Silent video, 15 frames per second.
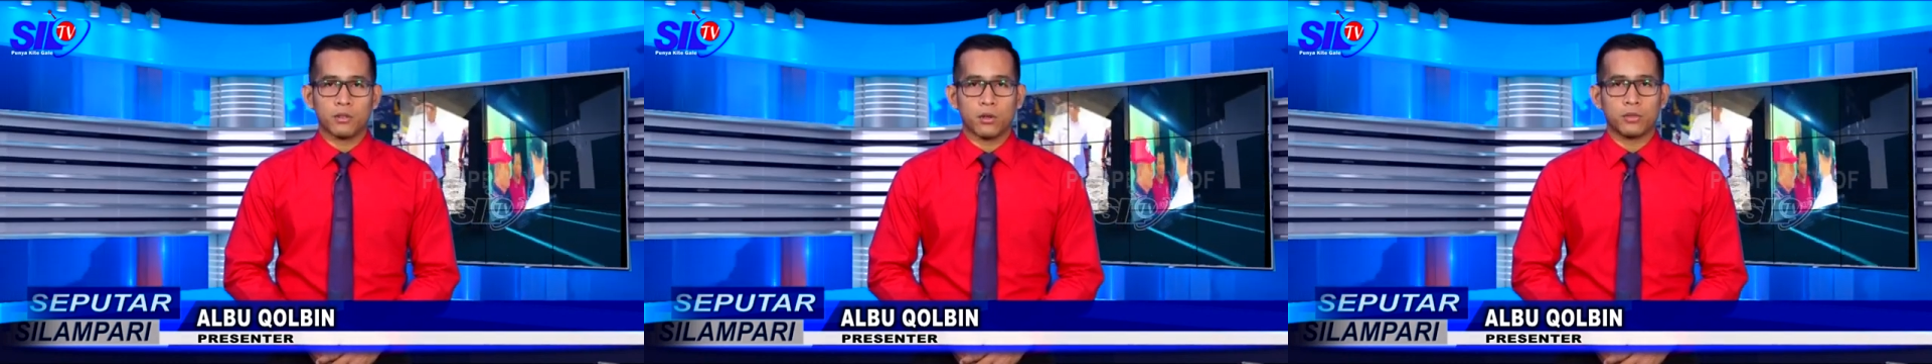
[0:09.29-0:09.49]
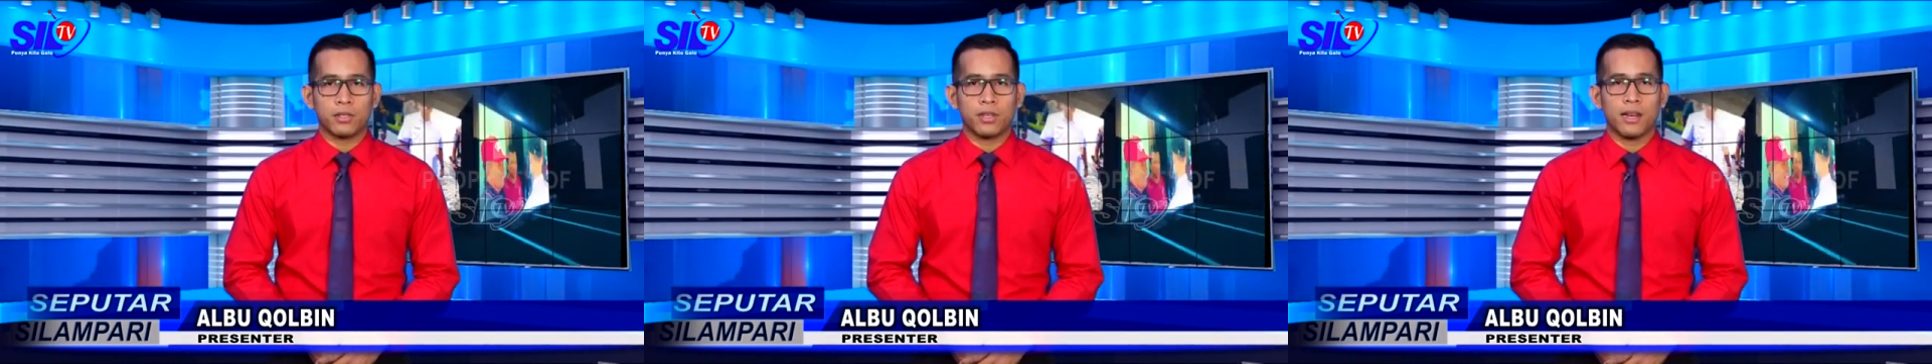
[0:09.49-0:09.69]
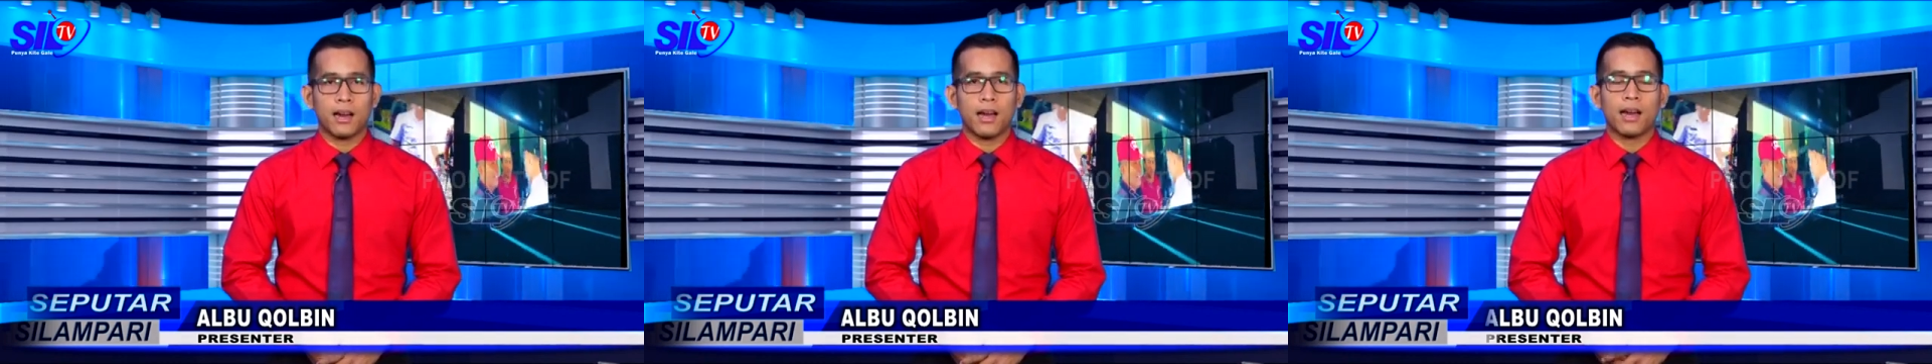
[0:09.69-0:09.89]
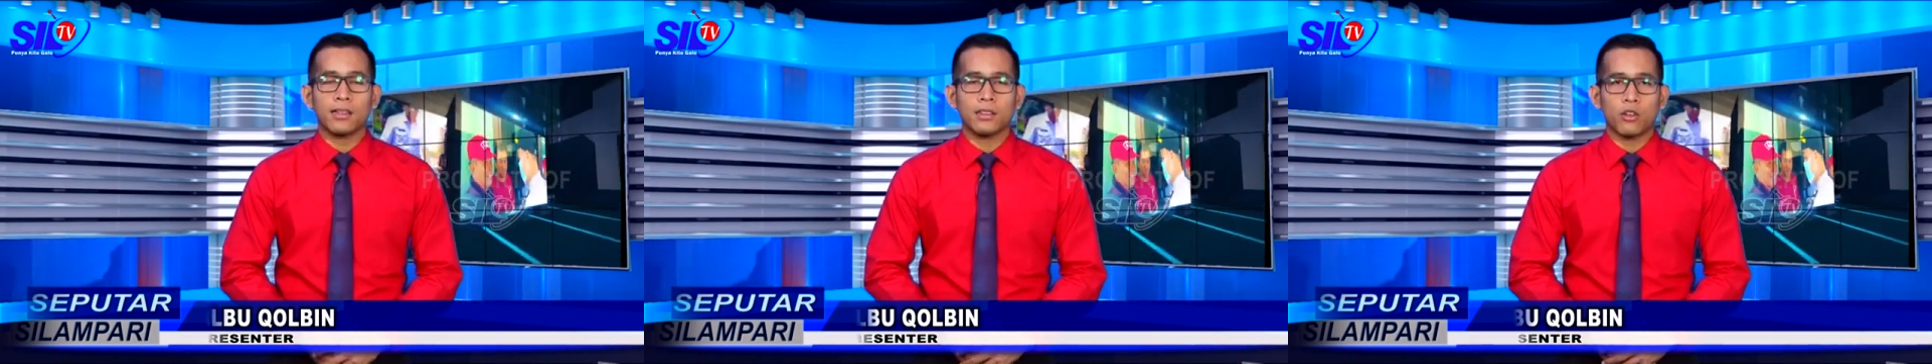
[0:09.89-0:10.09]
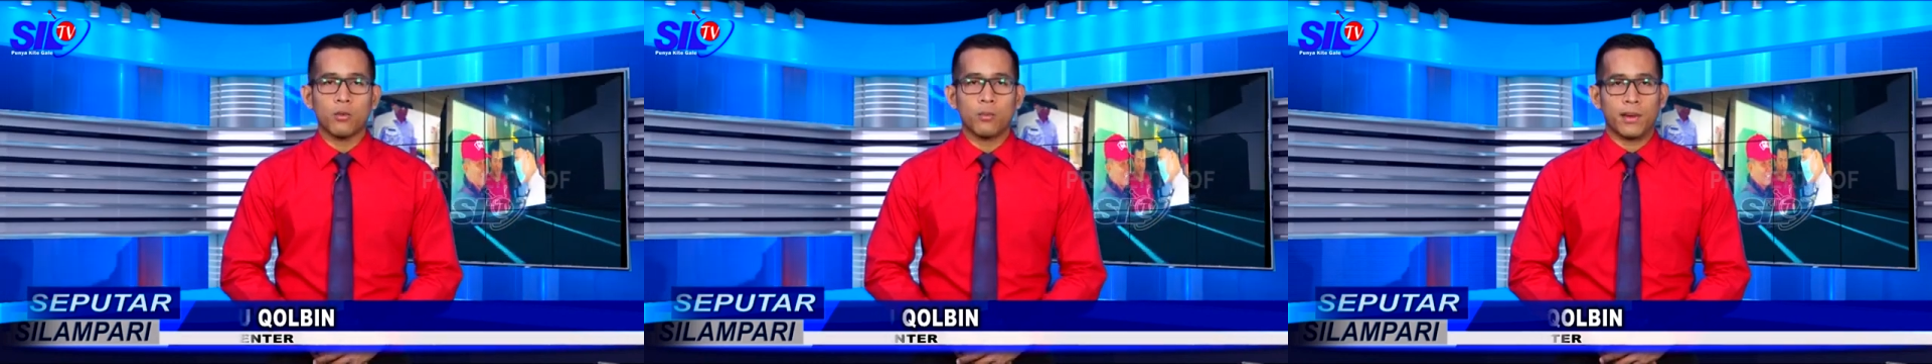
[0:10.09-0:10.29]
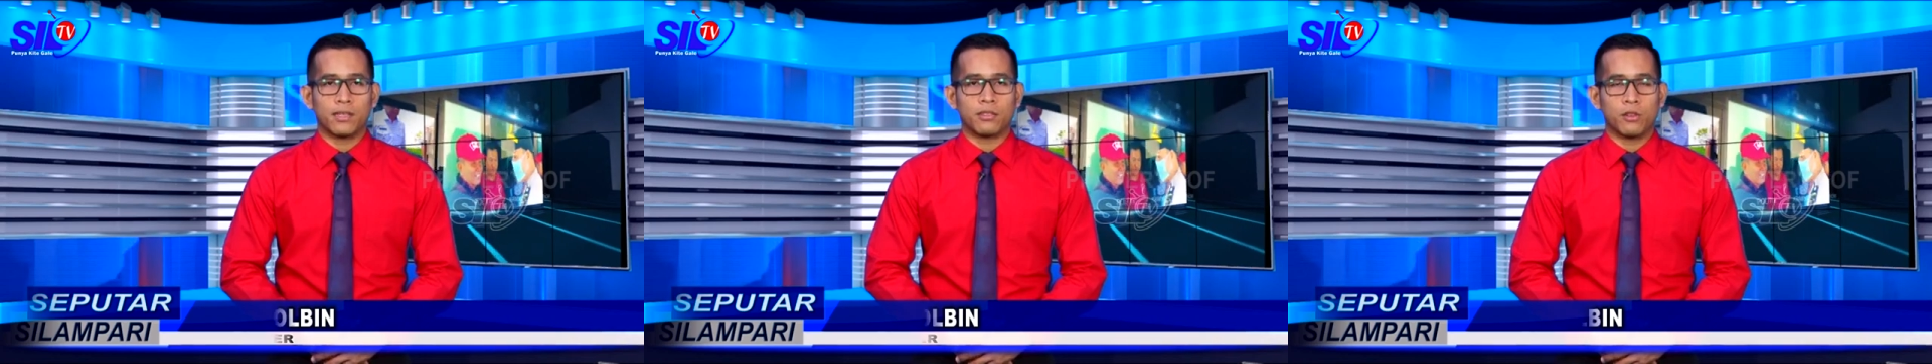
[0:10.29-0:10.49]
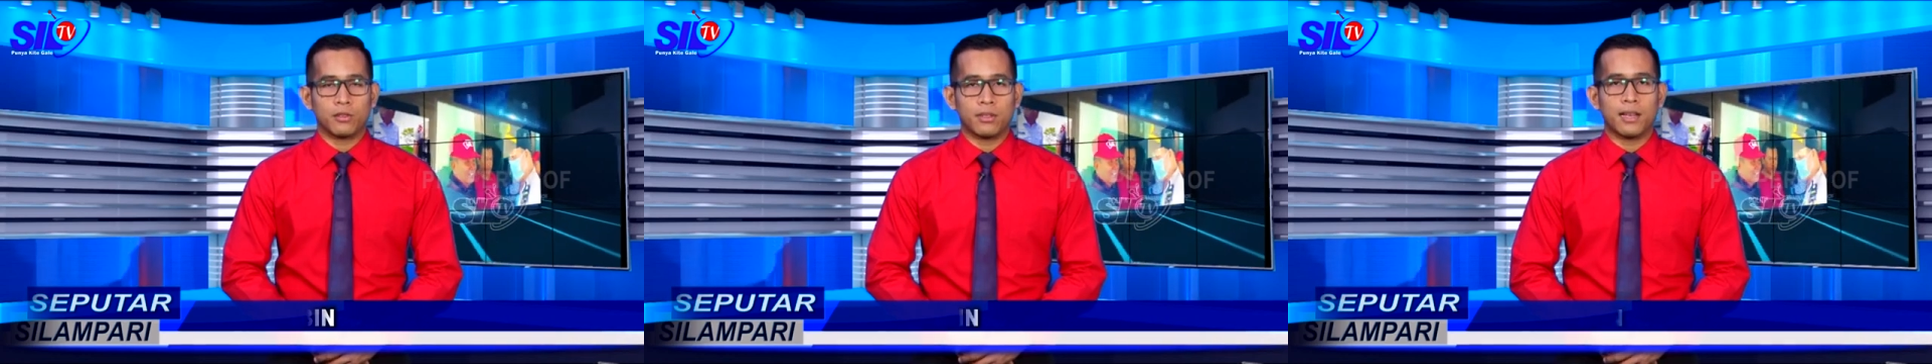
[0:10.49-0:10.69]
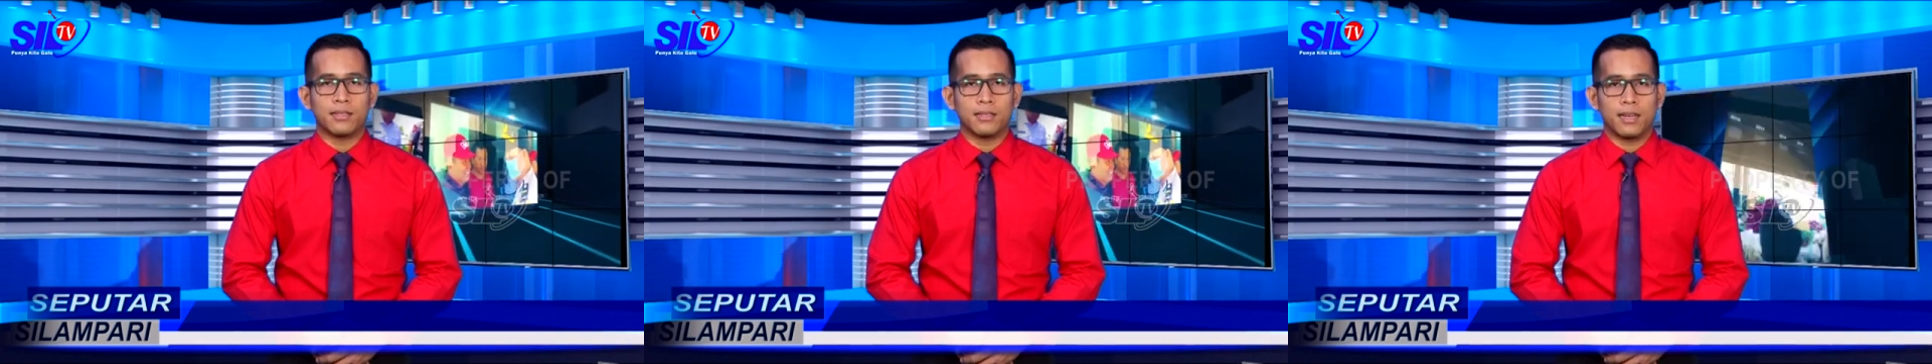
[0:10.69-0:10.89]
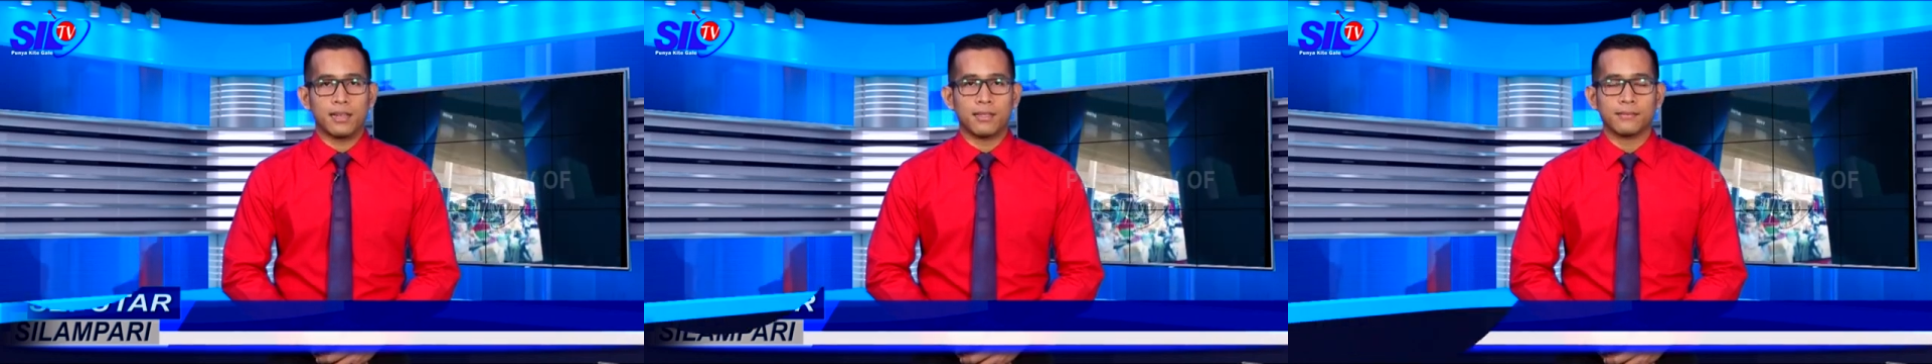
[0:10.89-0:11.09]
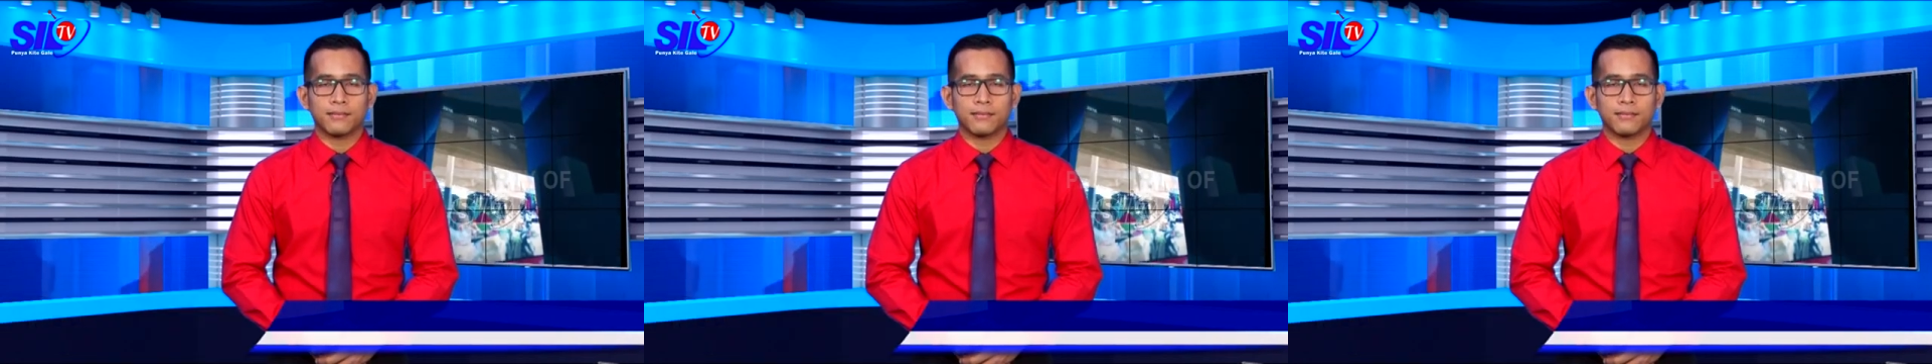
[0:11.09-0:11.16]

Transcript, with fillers: sosial atau medsos saja.